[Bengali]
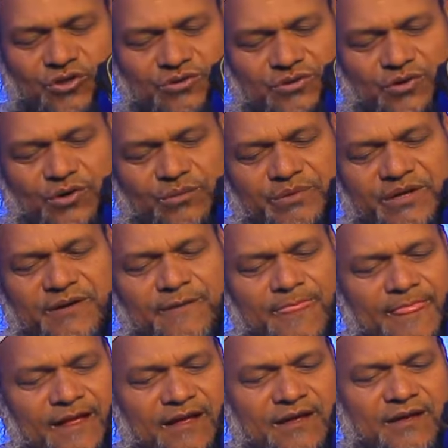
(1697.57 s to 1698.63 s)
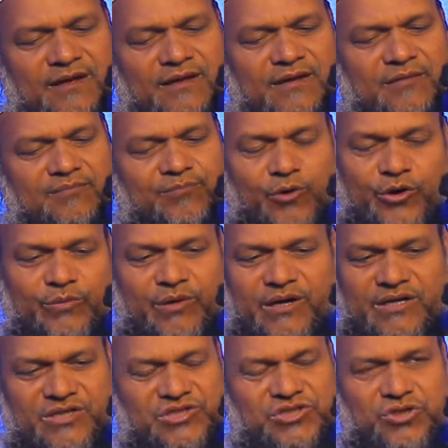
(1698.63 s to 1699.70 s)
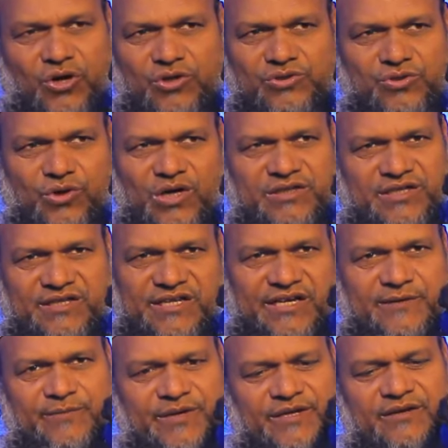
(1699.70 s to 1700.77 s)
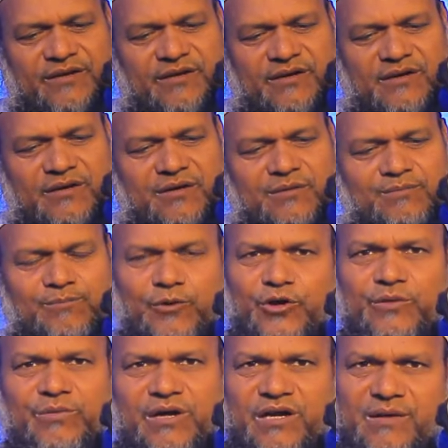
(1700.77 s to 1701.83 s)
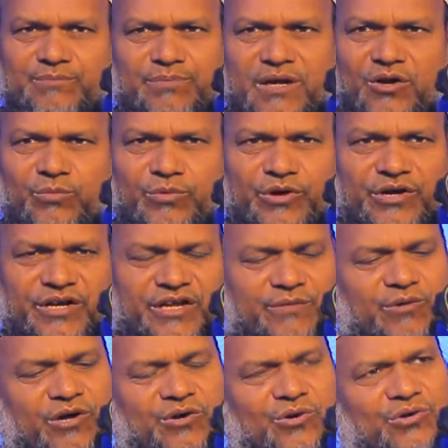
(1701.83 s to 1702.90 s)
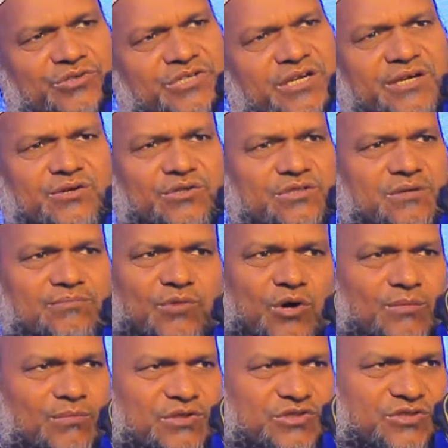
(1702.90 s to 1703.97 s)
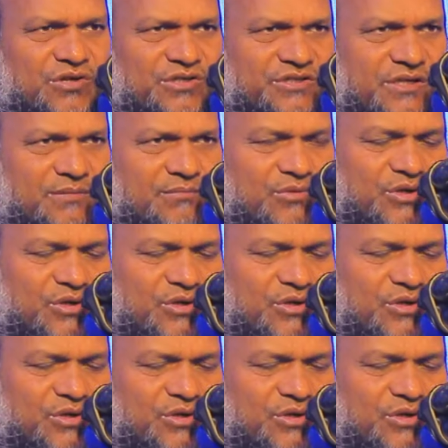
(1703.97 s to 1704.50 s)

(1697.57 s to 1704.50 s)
শক্ত হবেন পরিবারকে শক্ত হাতে দেখবেন পরিবার আপনার উপরে নির্ভর করছে এ কথা মোহাম্মদ সাল্লাহ সাল্লাম